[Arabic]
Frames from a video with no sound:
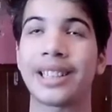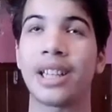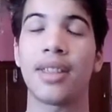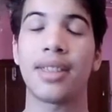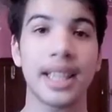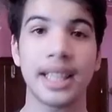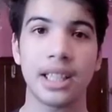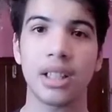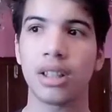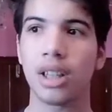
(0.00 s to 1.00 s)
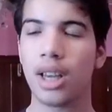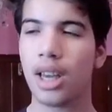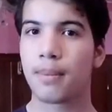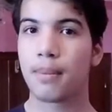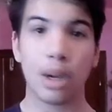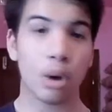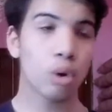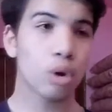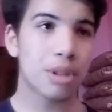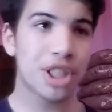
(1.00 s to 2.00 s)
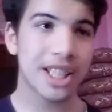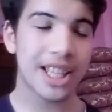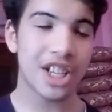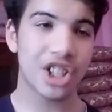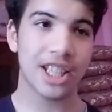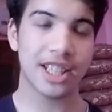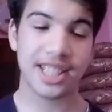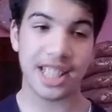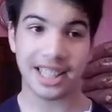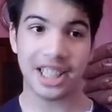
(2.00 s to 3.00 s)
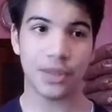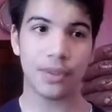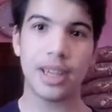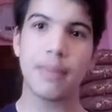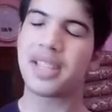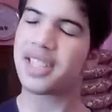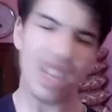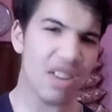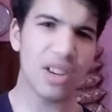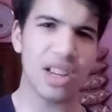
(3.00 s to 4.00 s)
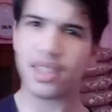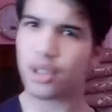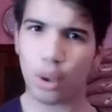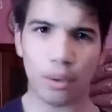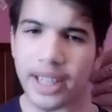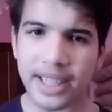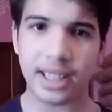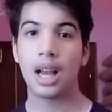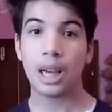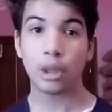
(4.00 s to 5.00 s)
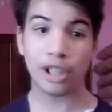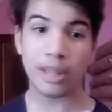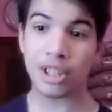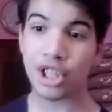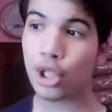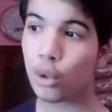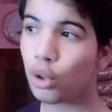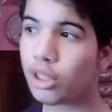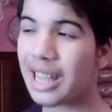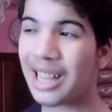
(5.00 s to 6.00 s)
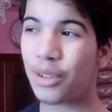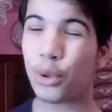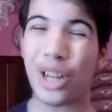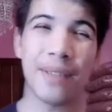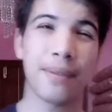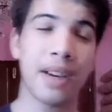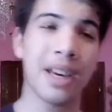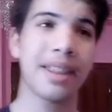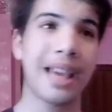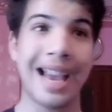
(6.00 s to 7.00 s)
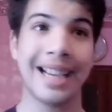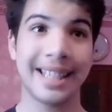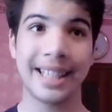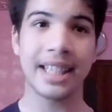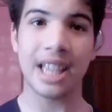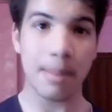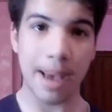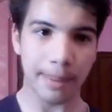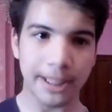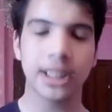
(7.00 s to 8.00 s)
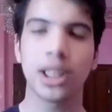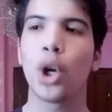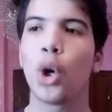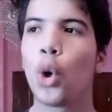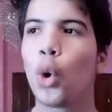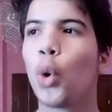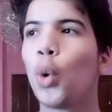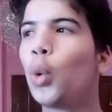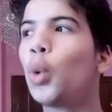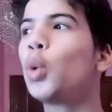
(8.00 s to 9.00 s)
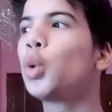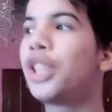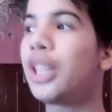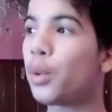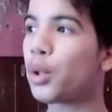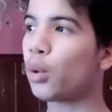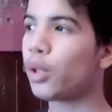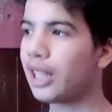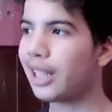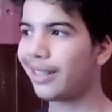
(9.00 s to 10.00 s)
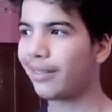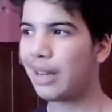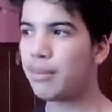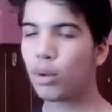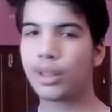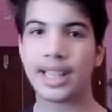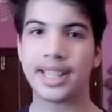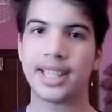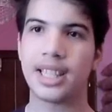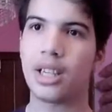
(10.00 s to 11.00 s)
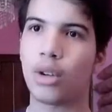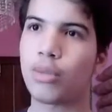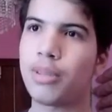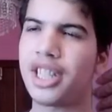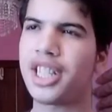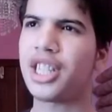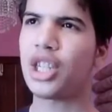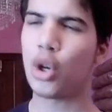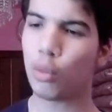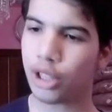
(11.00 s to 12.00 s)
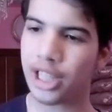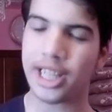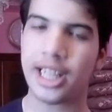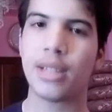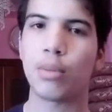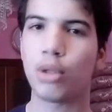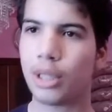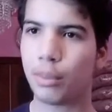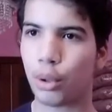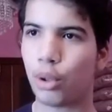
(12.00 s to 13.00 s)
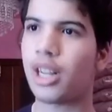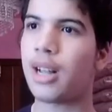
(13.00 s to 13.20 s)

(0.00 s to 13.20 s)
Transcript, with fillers: الذهنيه ما نقولكمش النتائج كانت ساتيسفي مي سافا صوفيت الوغ ايماجيني كنت تكون حفاظ عكسي تماما ودير واش قلت لك على المواد الاساسيه وتميتريزيهم ودير الريسم ودير البروغرام